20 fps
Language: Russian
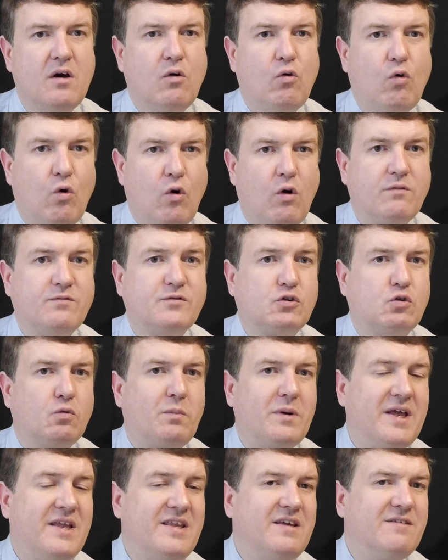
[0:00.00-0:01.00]
о
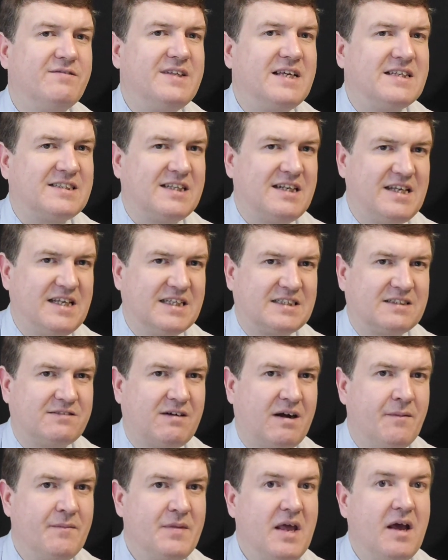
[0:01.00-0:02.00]
вступлении в
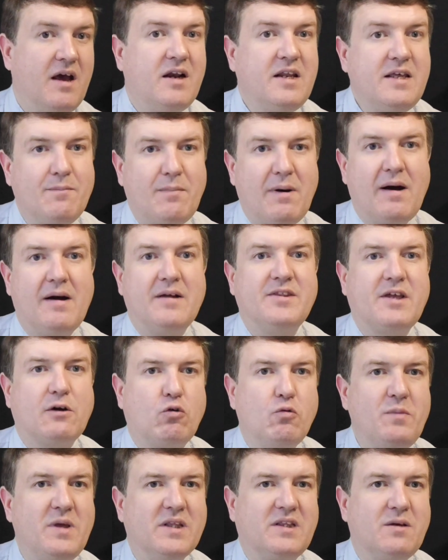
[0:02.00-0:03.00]
наследство. Либо
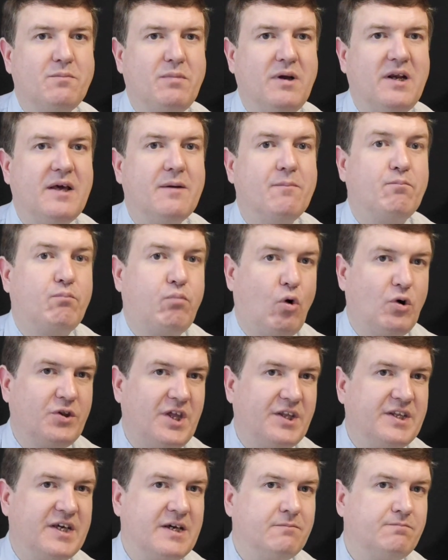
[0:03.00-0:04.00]
документы были
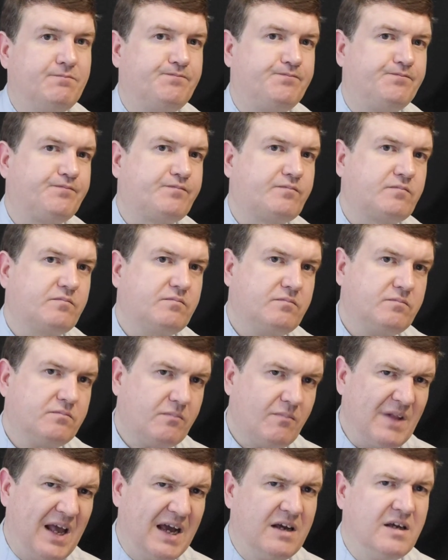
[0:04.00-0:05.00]
поданы
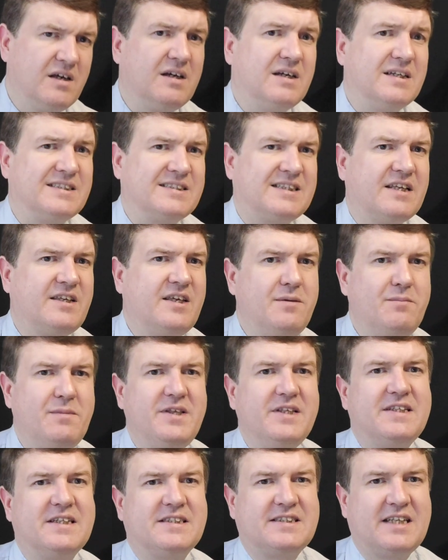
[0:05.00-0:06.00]
э, с такими
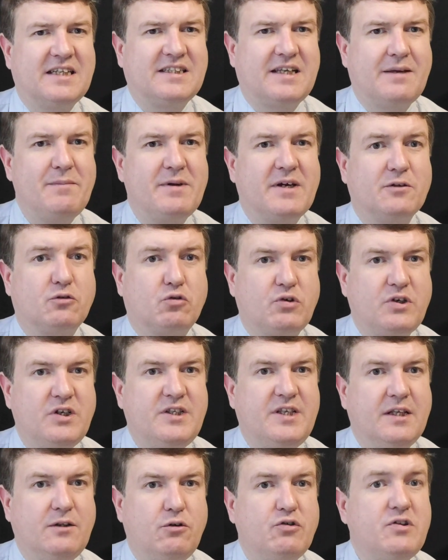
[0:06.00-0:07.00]
недостатками, которые
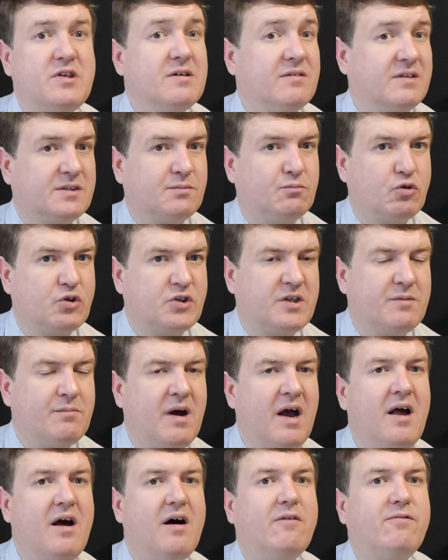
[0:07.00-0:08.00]
делают невозможным
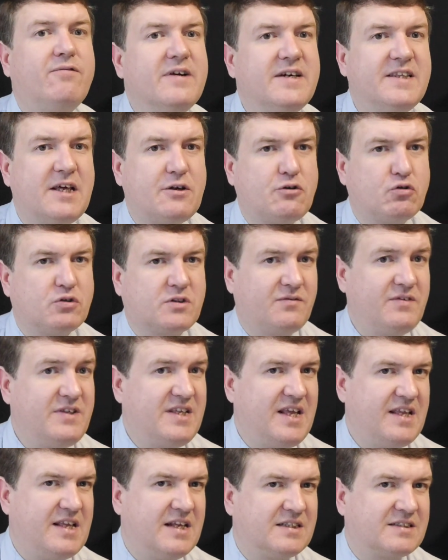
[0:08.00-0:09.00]
выдачу
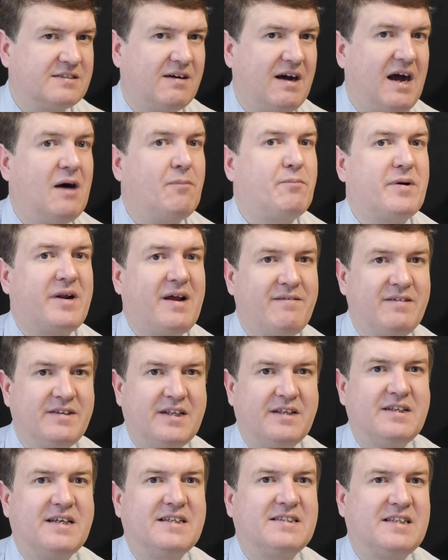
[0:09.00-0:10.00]
свидетельства о праве
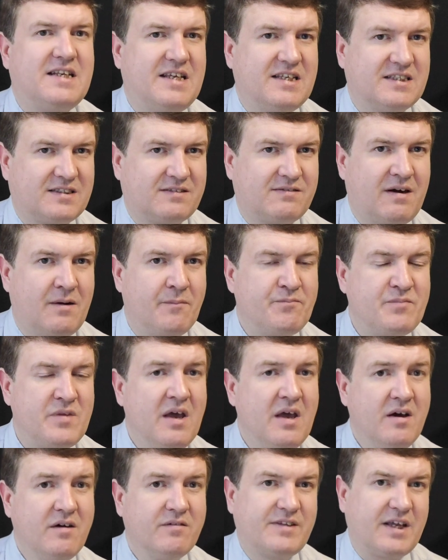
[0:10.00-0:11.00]
на наследство.
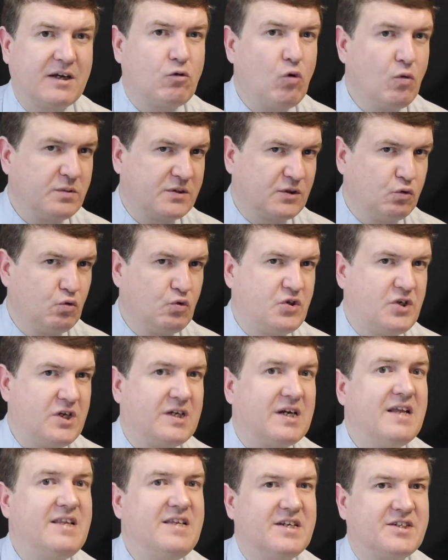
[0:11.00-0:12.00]
В таком случае,
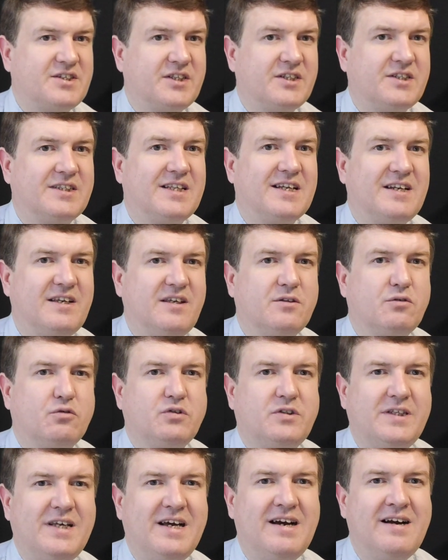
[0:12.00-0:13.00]
конечно же, дорогие
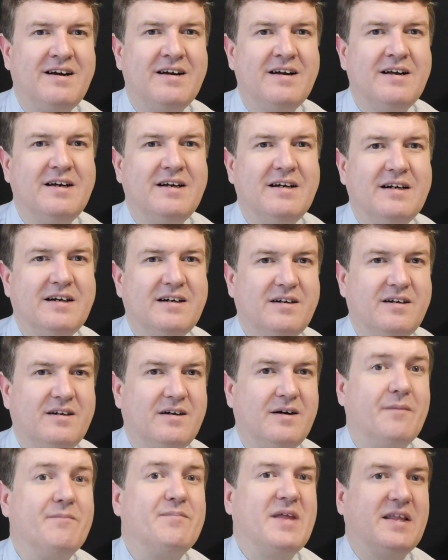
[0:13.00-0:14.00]
друзья,
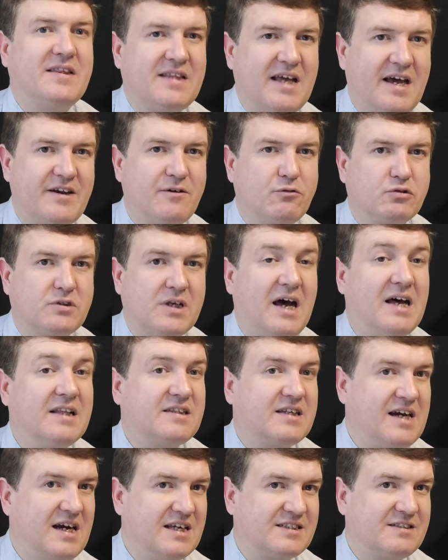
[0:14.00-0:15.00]
Э, нотариус
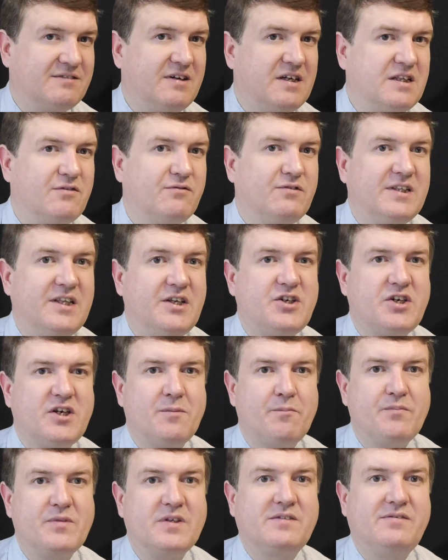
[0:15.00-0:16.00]
отказывает в
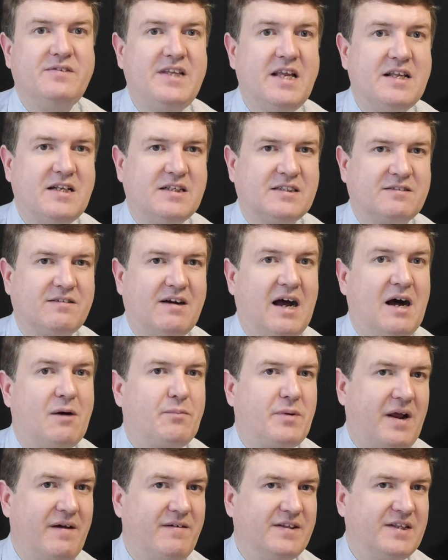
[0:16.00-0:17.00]
выдаче свидетельства о
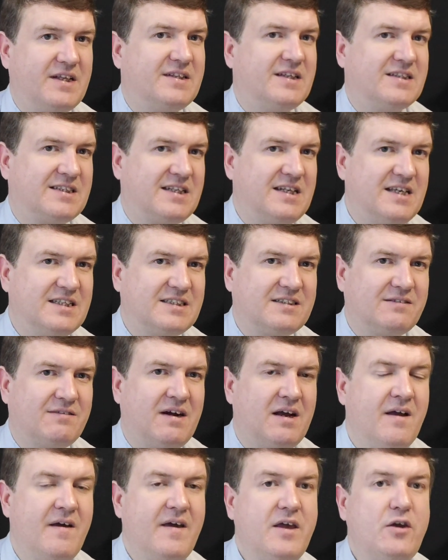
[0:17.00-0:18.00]
праве на
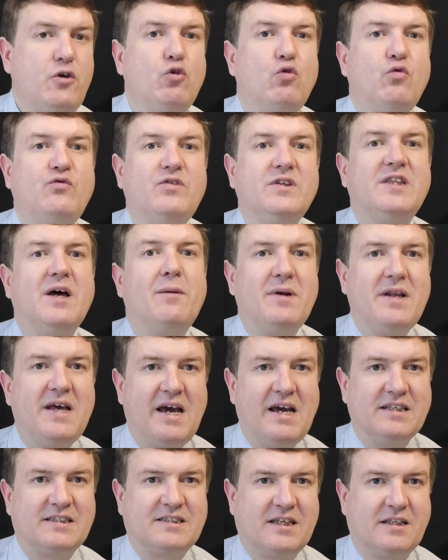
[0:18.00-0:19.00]
наследство и
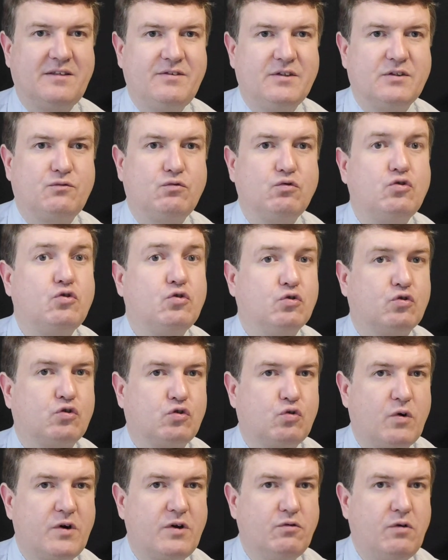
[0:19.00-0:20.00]
уведомляет соответствующую
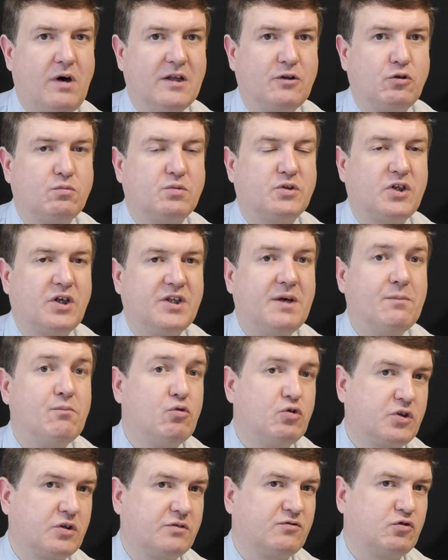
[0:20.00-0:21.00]
сторону о том, что она
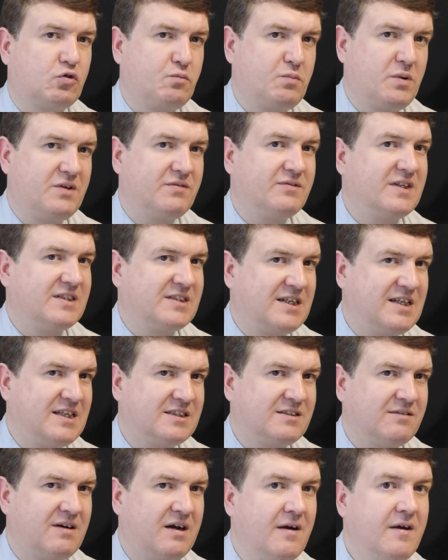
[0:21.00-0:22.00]
может вступить в
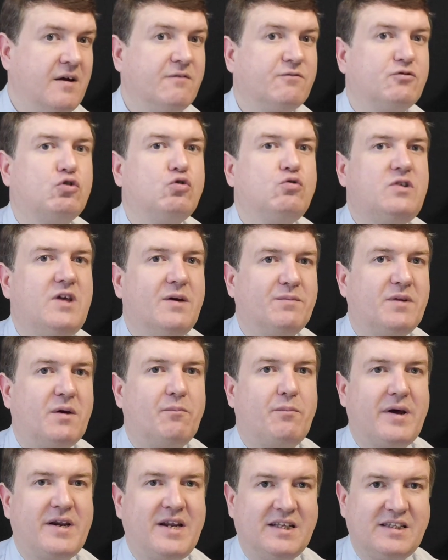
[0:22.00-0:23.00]
наследство в судебном
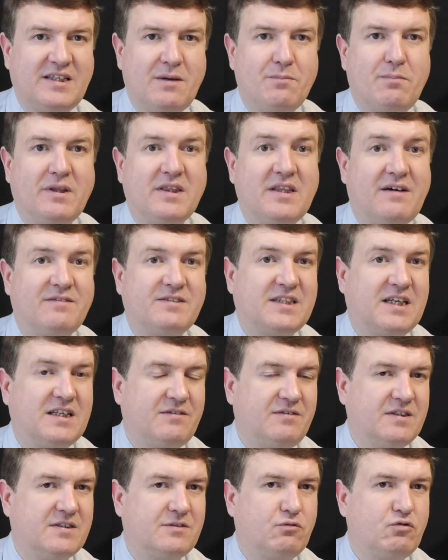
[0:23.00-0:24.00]
порядке, подав
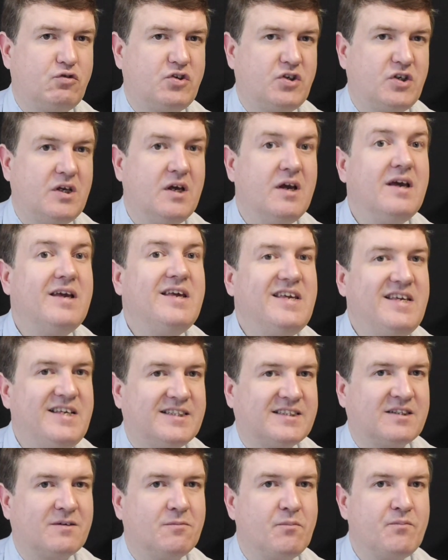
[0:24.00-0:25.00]
соответствующий
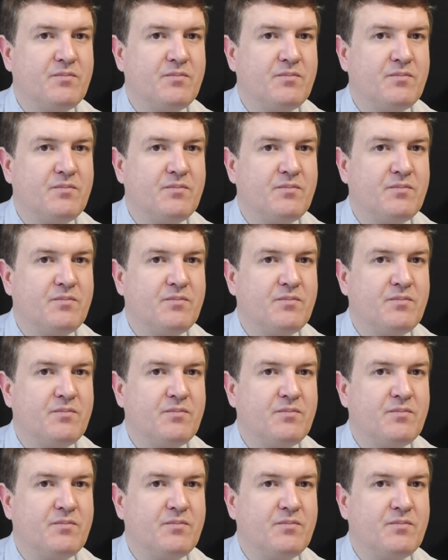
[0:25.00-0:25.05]
иск.